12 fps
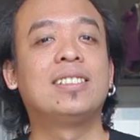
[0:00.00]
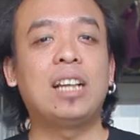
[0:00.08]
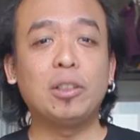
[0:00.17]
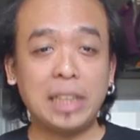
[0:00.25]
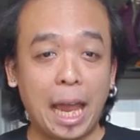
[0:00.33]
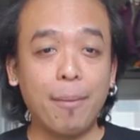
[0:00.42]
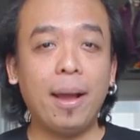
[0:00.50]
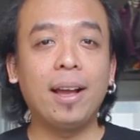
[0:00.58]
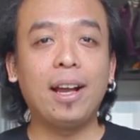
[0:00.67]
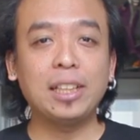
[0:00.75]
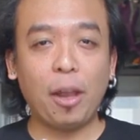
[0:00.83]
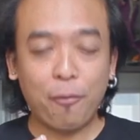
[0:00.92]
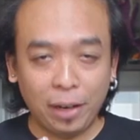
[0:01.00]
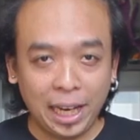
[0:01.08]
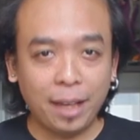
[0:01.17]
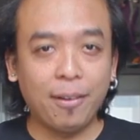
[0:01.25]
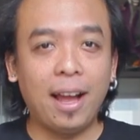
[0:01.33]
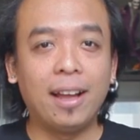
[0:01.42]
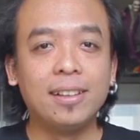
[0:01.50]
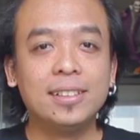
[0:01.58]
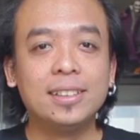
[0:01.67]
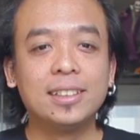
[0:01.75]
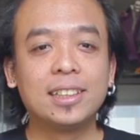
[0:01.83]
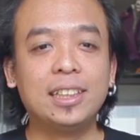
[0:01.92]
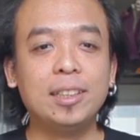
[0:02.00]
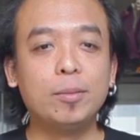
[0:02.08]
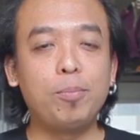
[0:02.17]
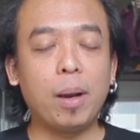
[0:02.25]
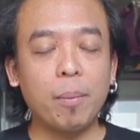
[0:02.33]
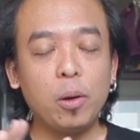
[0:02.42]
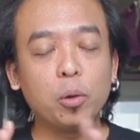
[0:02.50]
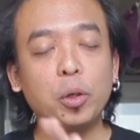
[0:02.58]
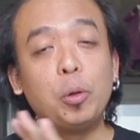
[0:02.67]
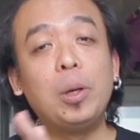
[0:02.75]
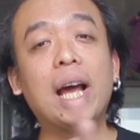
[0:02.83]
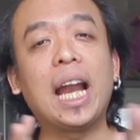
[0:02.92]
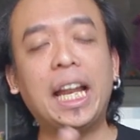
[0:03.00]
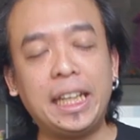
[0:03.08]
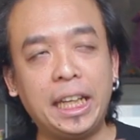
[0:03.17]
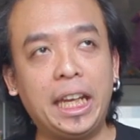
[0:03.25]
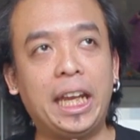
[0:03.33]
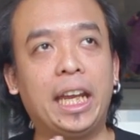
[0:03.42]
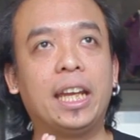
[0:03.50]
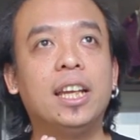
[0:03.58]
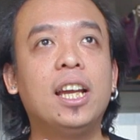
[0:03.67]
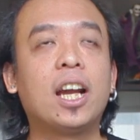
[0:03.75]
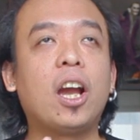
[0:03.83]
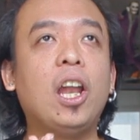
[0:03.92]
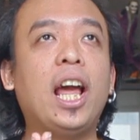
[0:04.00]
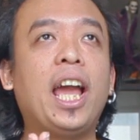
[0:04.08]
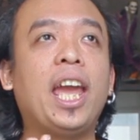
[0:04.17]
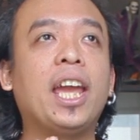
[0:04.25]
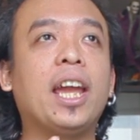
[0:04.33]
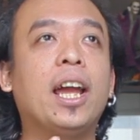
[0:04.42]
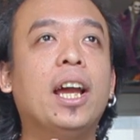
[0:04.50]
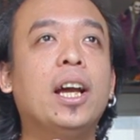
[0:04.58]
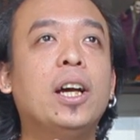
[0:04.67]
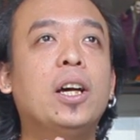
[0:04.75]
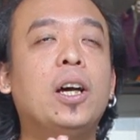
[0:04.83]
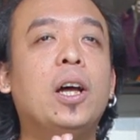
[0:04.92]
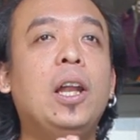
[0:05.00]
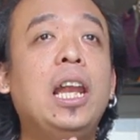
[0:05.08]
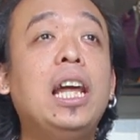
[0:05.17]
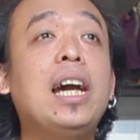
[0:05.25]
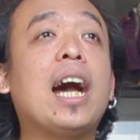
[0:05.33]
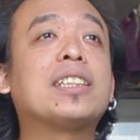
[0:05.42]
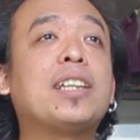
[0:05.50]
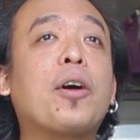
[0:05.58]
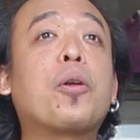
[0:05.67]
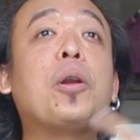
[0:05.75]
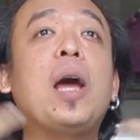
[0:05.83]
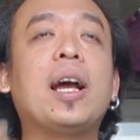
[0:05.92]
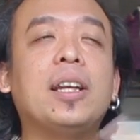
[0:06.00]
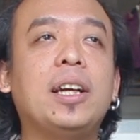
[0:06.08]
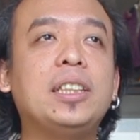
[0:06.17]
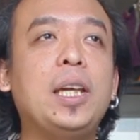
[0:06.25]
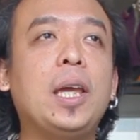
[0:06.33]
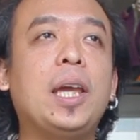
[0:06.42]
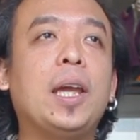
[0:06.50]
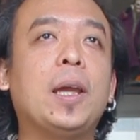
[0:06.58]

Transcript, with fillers: เข้าใจปะเข้าใจฟีลลิ่งปะคือมันไม่รู้จะดูเรื่องอะไรดี ก็เลยเลือกสักเรื่องหนึ่งที่